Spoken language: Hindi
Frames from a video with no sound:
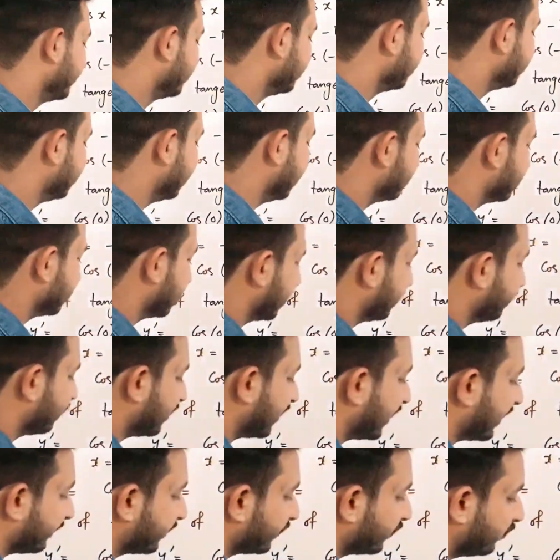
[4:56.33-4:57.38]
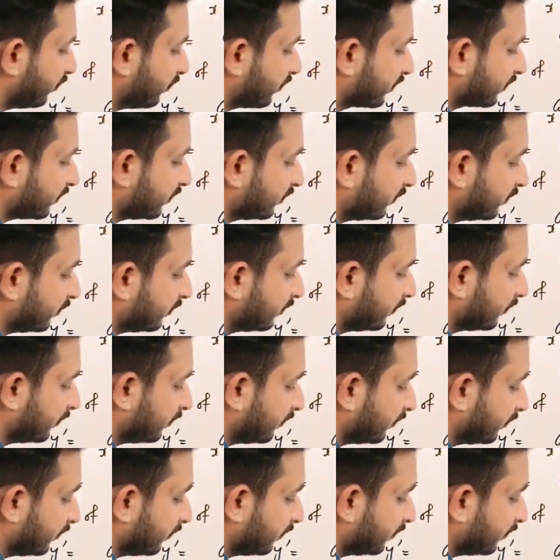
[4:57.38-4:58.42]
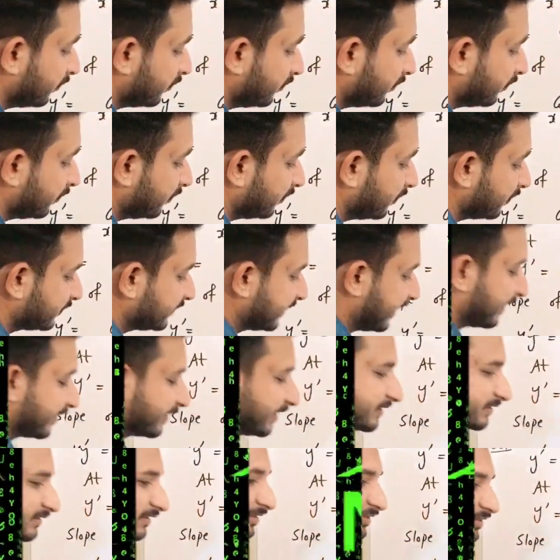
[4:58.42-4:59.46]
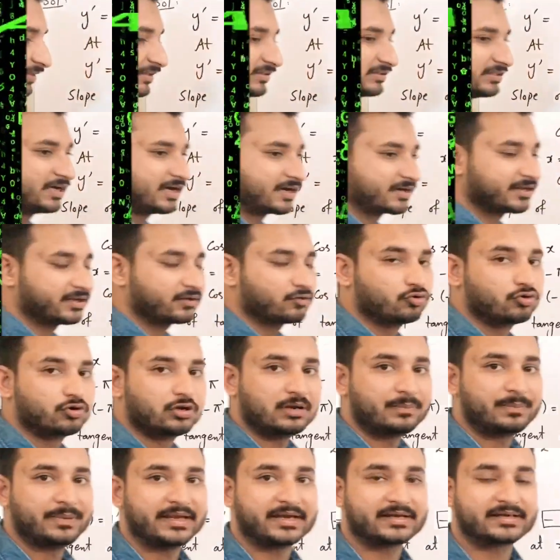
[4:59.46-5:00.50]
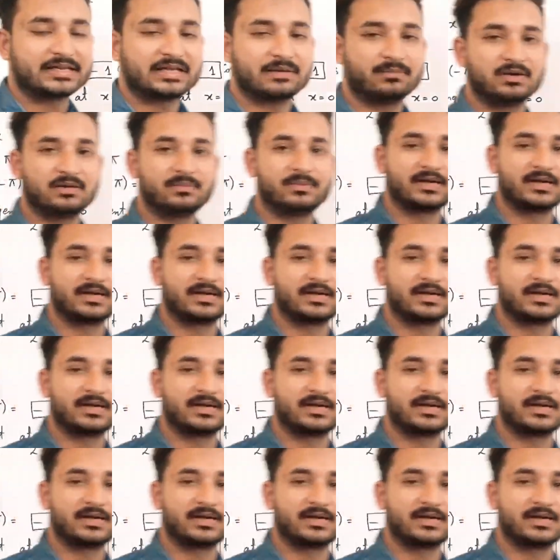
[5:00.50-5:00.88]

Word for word: ये जना वो आप लोग चेक तो कर सकते हैं जाके गूगल पे एक टेबल